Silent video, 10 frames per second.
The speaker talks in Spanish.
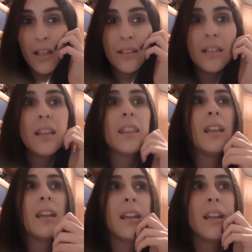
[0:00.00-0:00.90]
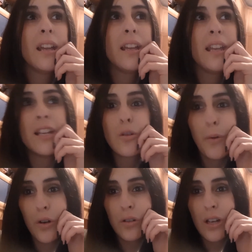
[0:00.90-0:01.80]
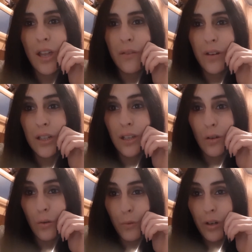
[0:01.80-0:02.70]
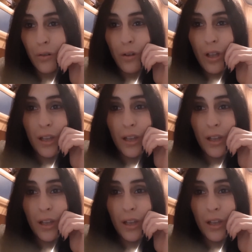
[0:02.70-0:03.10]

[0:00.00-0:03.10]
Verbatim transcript: dice, y eso, pero no nada diferente, digo, como que no.